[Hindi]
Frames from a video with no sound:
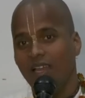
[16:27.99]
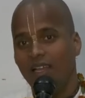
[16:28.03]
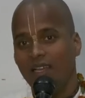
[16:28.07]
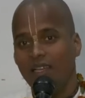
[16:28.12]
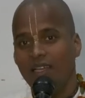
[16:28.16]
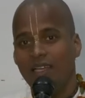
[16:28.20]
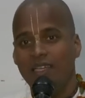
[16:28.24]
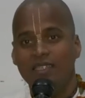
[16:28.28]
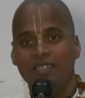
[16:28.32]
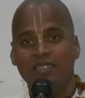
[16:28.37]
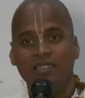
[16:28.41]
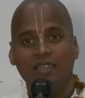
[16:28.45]

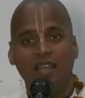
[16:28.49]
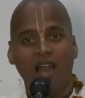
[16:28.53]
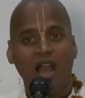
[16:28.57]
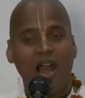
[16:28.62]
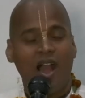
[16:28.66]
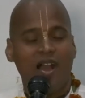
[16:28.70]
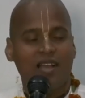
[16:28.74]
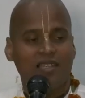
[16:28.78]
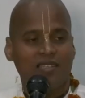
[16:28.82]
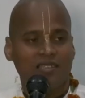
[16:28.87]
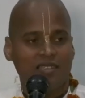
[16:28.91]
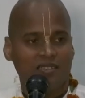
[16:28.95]
लेकिन
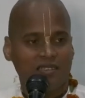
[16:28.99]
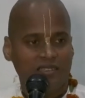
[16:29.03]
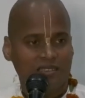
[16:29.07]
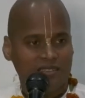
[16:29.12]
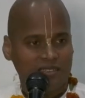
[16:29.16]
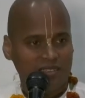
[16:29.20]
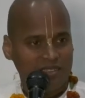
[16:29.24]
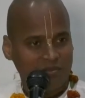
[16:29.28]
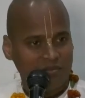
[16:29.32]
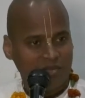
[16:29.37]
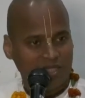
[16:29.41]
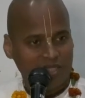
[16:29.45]
आचरण
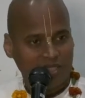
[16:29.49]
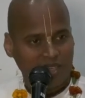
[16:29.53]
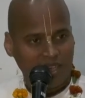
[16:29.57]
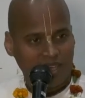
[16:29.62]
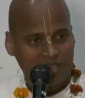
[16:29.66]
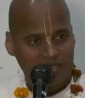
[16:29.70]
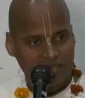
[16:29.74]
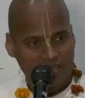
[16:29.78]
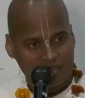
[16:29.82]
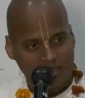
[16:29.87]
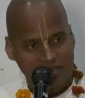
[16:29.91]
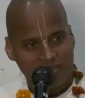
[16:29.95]
से पता
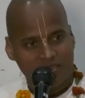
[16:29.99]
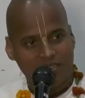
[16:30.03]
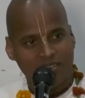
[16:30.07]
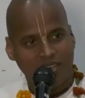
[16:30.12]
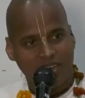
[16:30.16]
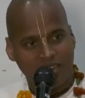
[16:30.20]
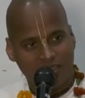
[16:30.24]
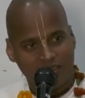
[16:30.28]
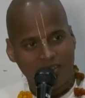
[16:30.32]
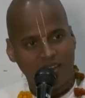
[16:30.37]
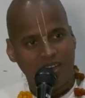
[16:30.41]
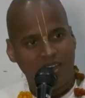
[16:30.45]
चल
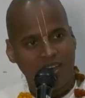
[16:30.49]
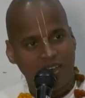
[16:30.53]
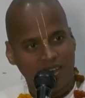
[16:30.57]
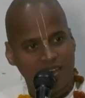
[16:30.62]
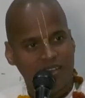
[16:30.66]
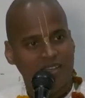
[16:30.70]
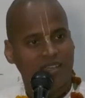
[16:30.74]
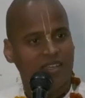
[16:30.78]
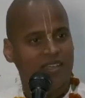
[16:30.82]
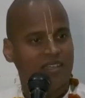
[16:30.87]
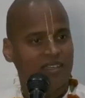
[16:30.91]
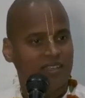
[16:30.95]
जाता
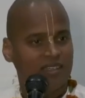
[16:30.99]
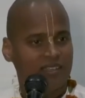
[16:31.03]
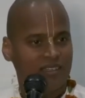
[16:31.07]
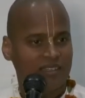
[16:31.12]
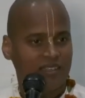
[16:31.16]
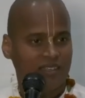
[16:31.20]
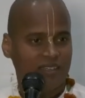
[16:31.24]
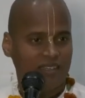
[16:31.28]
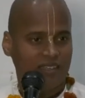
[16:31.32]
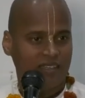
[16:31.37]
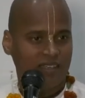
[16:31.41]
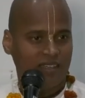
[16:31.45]
है
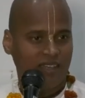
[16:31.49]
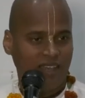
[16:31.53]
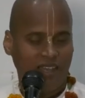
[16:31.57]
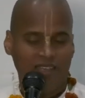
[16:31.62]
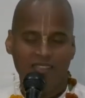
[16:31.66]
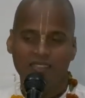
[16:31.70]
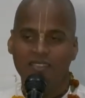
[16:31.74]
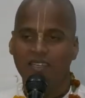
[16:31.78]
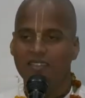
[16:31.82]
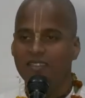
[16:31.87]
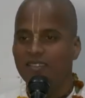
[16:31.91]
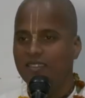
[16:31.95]

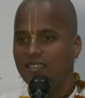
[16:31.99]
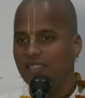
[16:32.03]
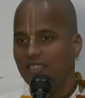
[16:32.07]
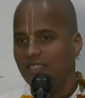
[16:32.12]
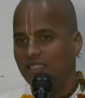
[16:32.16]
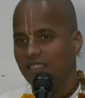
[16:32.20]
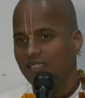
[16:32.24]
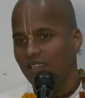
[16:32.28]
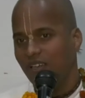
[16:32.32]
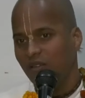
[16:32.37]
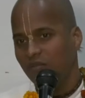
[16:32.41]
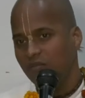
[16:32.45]
ऐसा नहीं है
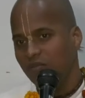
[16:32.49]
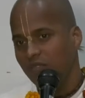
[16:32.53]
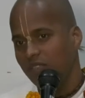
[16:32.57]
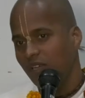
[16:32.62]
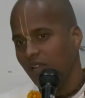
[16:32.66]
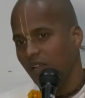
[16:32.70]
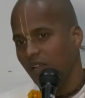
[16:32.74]
कि हम